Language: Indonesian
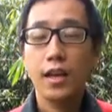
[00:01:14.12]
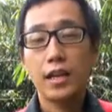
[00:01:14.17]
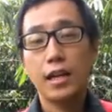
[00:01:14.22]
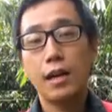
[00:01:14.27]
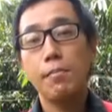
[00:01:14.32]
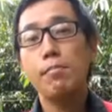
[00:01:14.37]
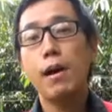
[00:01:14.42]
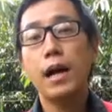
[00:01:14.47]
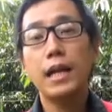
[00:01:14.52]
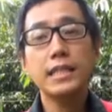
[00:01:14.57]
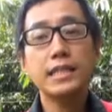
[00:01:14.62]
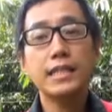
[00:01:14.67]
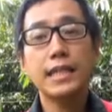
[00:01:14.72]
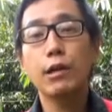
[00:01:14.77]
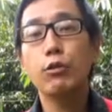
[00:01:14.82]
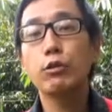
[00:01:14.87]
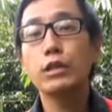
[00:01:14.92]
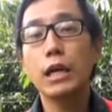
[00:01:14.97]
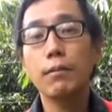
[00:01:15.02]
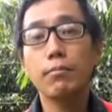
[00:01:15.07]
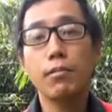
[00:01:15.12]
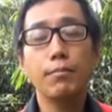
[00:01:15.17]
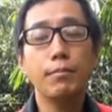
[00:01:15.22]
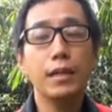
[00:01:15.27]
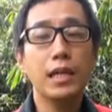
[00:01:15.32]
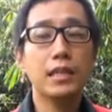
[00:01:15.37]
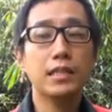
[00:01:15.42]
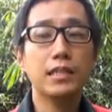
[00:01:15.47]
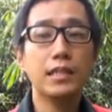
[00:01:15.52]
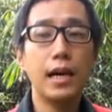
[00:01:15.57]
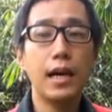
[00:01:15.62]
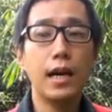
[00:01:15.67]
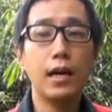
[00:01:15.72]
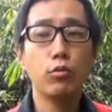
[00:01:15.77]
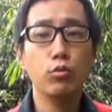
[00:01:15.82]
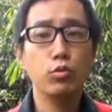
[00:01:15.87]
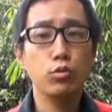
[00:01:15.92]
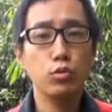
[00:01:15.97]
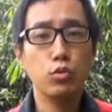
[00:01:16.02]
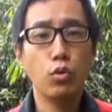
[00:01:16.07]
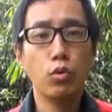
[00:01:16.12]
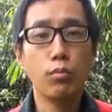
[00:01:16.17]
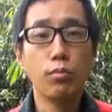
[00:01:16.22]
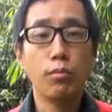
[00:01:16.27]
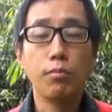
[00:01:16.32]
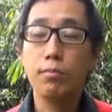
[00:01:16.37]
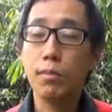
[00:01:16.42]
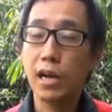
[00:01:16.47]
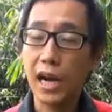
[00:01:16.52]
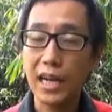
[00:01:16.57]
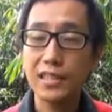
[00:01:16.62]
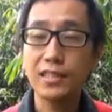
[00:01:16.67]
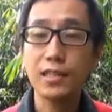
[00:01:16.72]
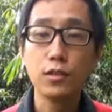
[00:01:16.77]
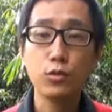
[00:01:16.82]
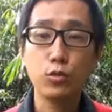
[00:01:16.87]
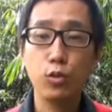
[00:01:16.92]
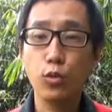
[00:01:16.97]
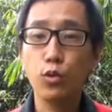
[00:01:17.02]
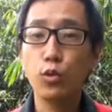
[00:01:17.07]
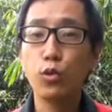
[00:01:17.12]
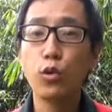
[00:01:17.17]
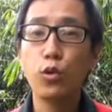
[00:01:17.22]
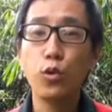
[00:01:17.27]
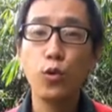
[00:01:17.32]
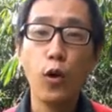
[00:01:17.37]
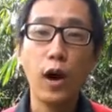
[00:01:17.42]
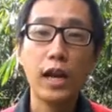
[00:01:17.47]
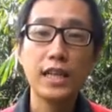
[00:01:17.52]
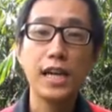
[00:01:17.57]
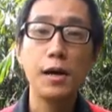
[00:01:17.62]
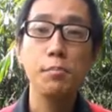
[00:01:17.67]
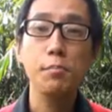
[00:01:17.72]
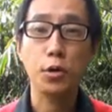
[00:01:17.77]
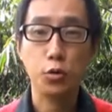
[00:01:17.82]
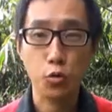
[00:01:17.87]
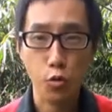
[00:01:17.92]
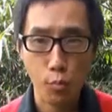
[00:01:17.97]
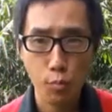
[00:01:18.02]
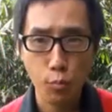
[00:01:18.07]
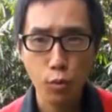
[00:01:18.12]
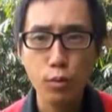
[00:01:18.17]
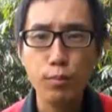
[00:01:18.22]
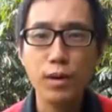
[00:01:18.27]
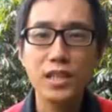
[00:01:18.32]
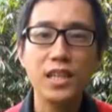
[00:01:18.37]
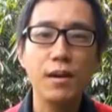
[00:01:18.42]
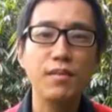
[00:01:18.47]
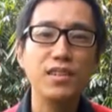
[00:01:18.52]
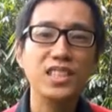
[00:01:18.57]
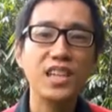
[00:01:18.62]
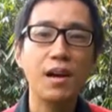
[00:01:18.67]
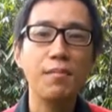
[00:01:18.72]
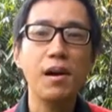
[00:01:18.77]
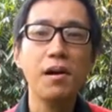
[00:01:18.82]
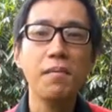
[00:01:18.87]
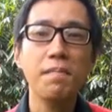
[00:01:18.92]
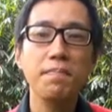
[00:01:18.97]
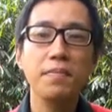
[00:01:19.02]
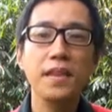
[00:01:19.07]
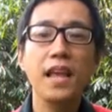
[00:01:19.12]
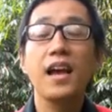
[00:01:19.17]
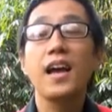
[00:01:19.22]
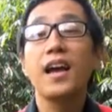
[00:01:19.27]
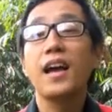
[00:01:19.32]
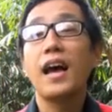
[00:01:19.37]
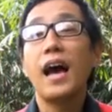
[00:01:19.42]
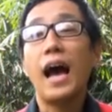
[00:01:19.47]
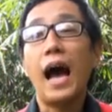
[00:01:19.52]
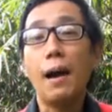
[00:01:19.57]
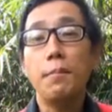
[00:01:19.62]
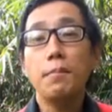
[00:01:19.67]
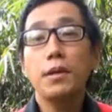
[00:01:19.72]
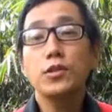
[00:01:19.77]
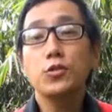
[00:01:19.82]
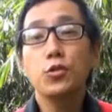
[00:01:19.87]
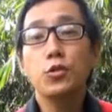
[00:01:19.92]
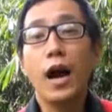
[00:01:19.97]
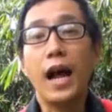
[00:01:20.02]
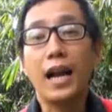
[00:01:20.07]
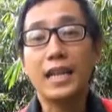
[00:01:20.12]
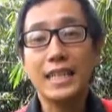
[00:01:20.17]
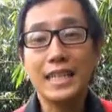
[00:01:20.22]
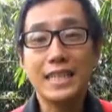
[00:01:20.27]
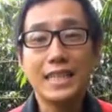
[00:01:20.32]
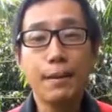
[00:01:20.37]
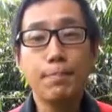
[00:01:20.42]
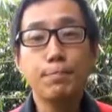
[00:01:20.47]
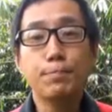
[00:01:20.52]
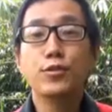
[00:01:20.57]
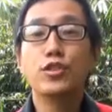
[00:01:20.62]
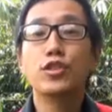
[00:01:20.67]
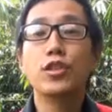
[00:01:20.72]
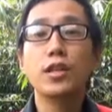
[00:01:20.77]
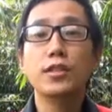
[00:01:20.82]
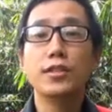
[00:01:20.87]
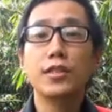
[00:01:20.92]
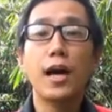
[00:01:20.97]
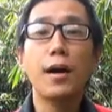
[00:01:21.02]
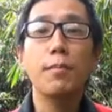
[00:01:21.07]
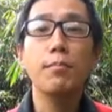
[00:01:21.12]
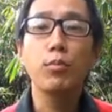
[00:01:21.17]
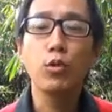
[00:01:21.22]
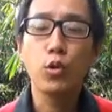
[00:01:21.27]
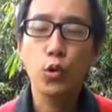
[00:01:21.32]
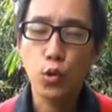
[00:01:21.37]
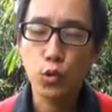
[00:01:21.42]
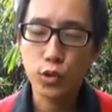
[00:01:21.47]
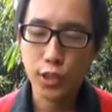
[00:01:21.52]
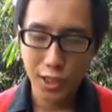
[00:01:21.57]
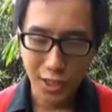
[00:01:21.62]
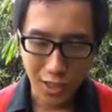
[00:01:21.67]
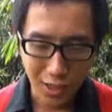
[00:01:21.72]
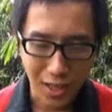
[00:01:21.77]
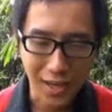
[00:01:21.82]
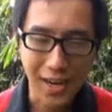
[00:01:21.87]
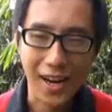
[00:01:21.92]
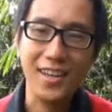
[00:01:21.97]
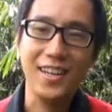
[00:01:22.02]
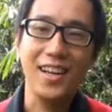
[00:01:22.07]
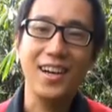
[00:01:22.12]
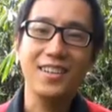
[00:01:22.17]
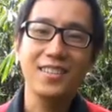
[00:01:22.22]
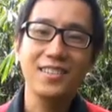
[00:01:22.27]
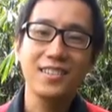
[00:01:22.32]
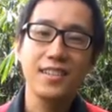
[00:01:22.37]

kembali saya undang pemirsa untuk mengajak seluruh keluarga berkumpul bersama-sama. Ambil juga Alkitab serta buku catatan Anda.